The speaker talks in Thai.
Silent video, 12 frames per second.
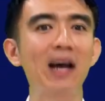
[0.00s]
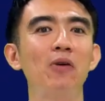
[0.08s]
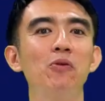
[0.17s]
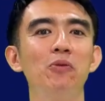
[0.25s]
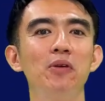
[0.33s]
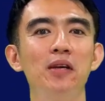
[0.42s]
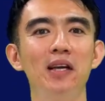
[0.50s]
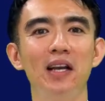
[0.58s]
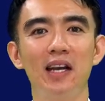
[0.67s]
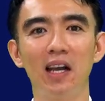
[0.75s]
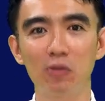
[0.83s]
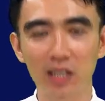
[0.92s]
เรา
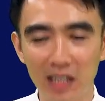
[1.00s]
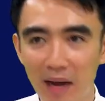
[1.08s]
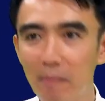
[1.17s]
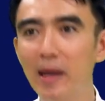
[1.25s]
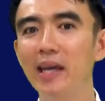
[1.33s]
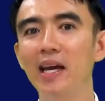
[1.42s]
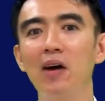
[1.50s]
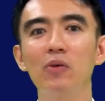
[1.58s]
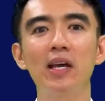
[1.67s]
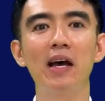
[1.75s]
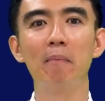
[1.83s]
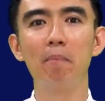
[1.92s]
เราจะทำให้เขาเนี่ย